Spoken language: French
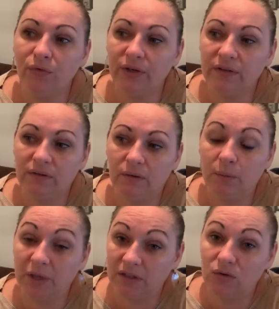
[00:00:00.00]
fait
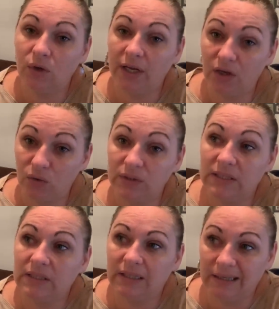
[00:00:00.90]
périscolaire,
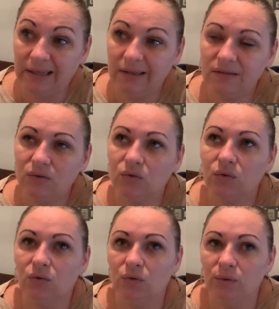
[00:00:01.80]
cantine et
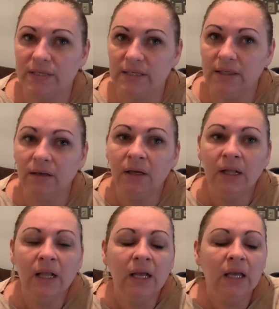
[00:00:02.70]
centre de loisirs.
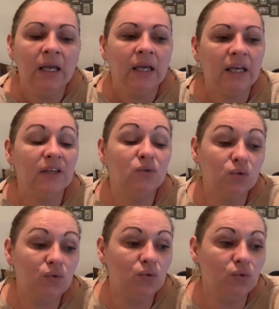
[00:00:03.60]
Et
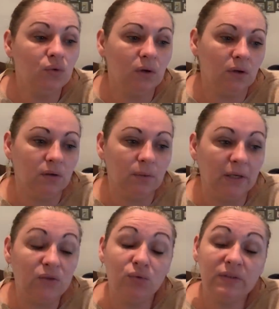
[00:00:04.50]
du coup, euh,
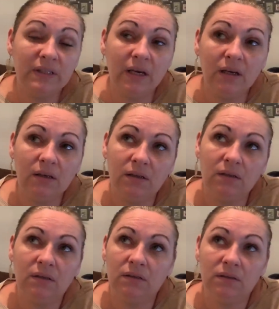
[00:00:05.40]
bah, tout ça,
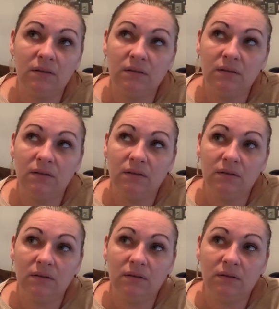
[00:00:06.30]

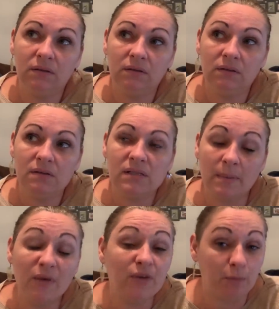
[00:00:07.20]
euh, ça
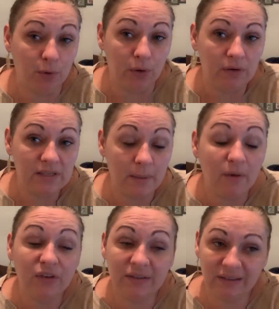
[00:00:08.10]
m'a fait peur. Ça
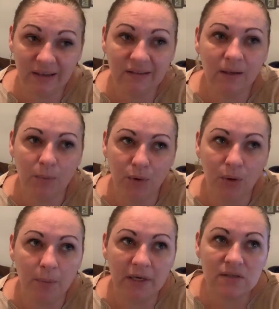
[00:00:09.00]
m'a fait très très
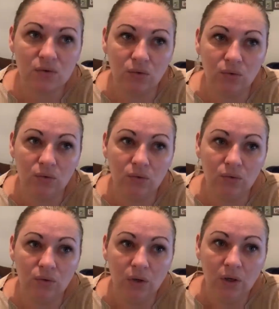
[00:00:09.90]
peur parce que